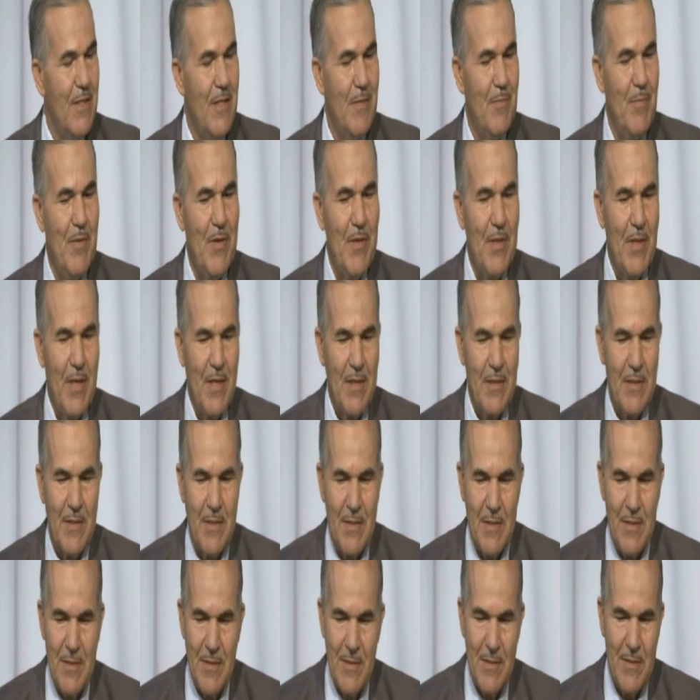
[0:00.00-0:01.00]
يبحث
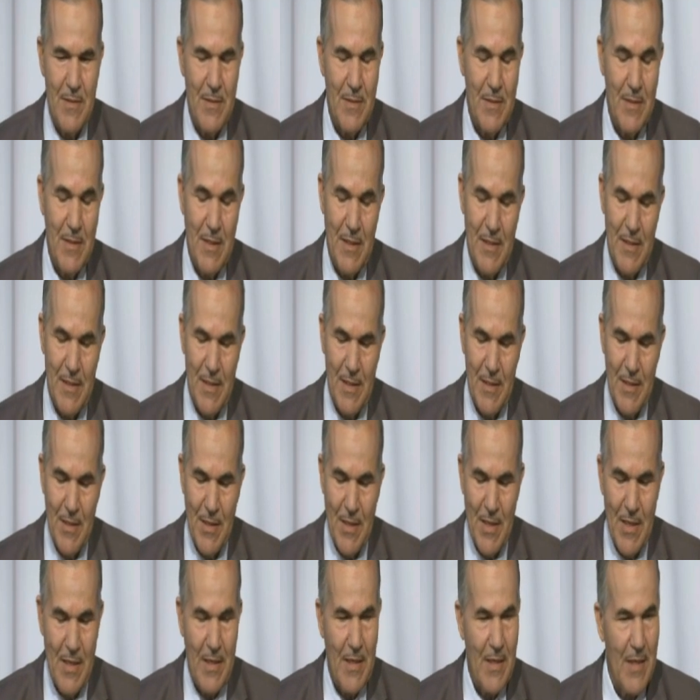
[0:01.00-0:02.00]
عن يعني عن
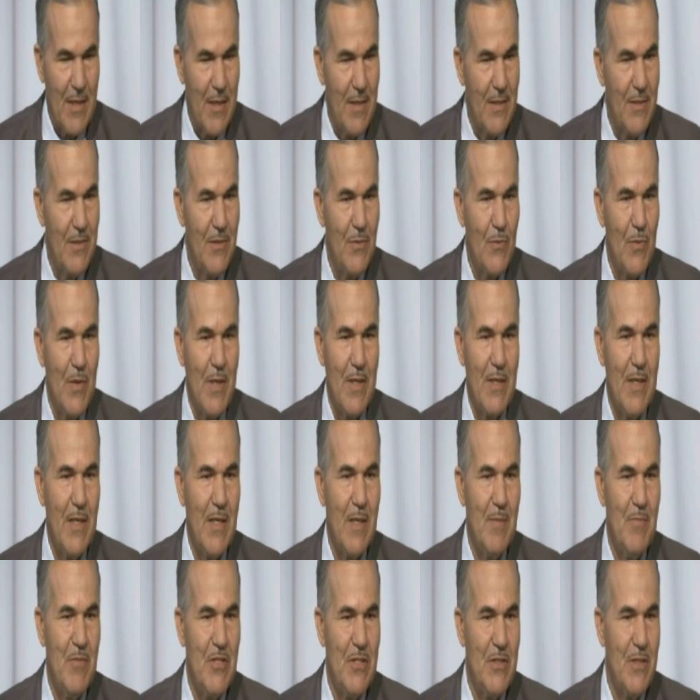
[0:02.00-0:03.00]
ثغرات
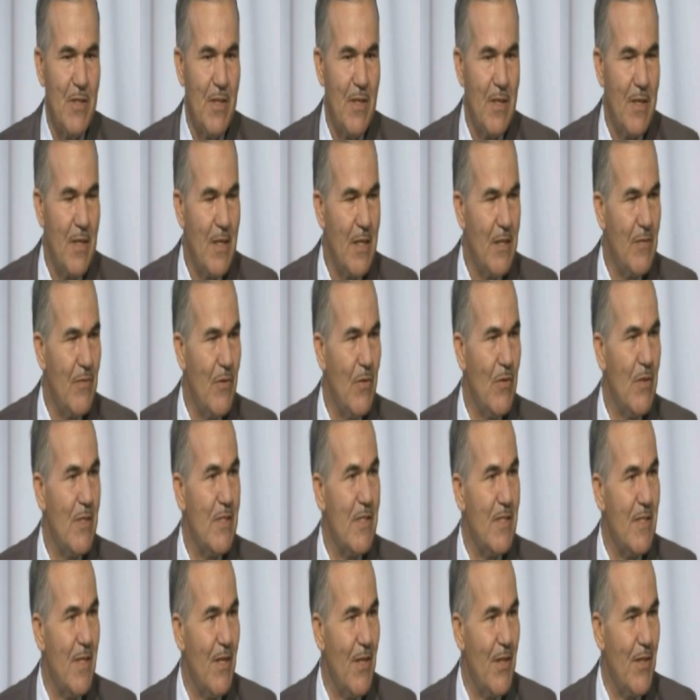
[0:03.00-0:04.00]
وإذا لم يجد الثغرات فهو
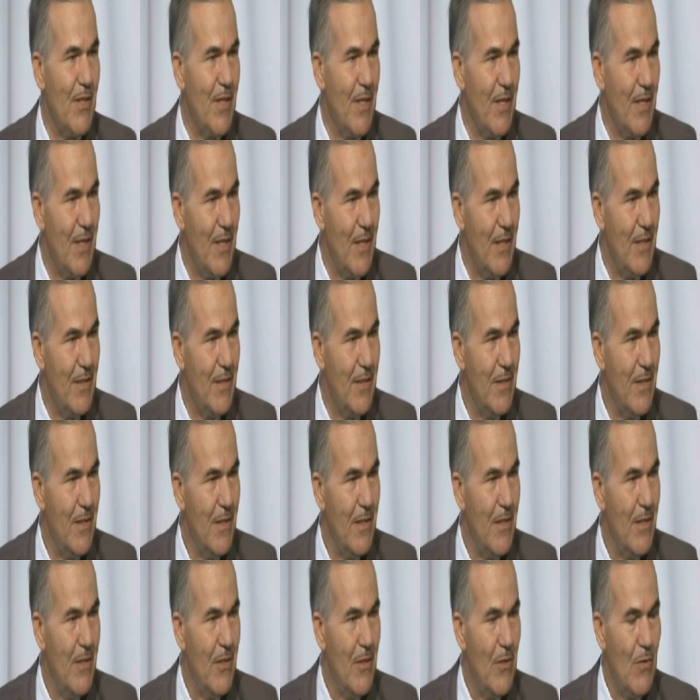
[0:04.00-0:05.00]
يصنع الثغرات
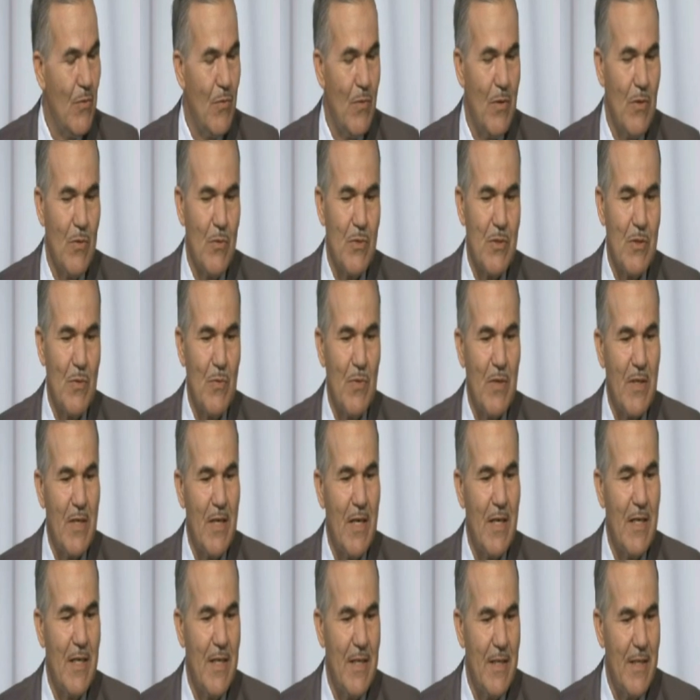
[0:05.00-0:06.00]

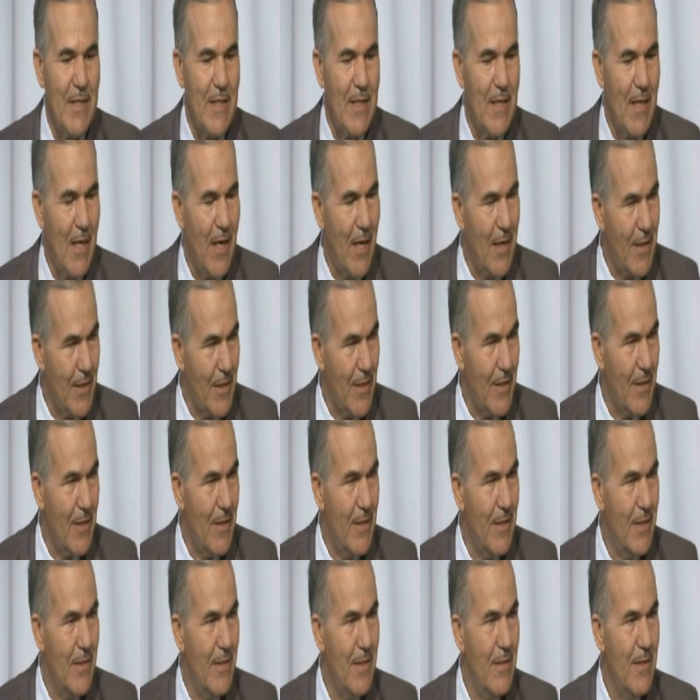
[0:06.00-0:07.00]
ويسوقها لأنها
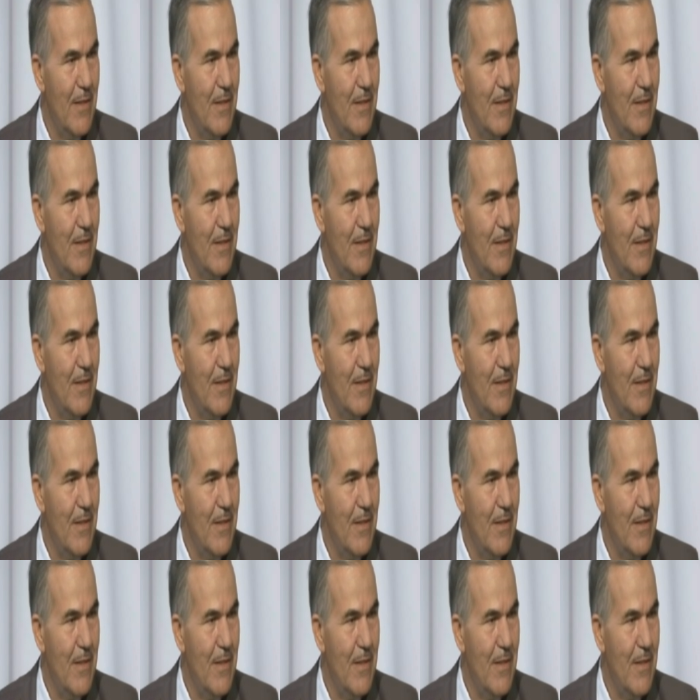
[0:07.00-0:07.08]
حقيقة